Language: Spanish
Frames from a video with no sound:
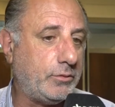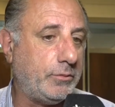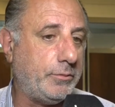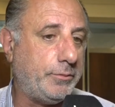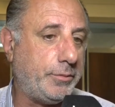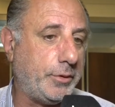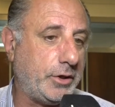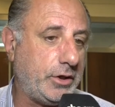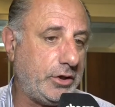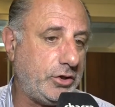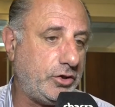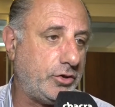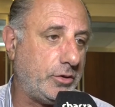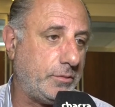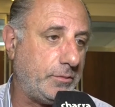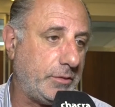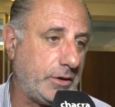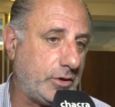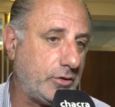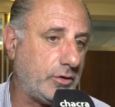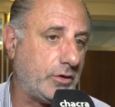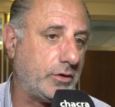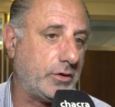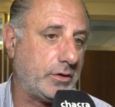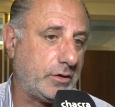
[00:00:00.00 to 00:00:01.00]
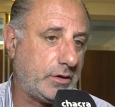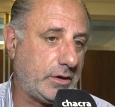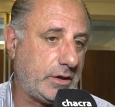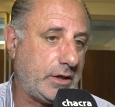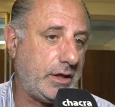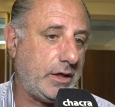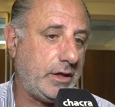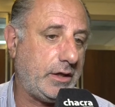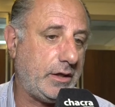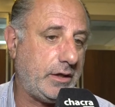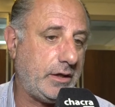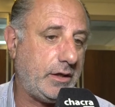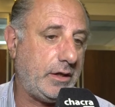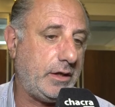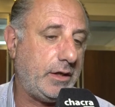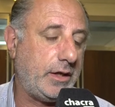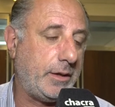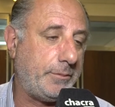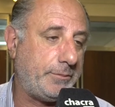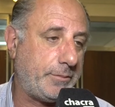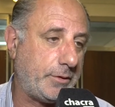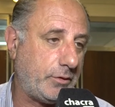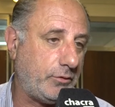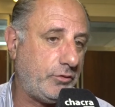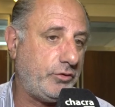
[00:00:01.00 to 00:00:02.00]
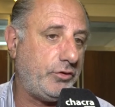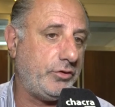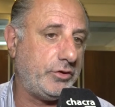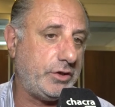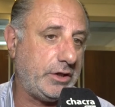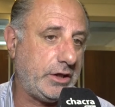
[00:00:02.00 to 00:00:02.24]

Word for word: en el país. ¿Despertó alguna suspicacia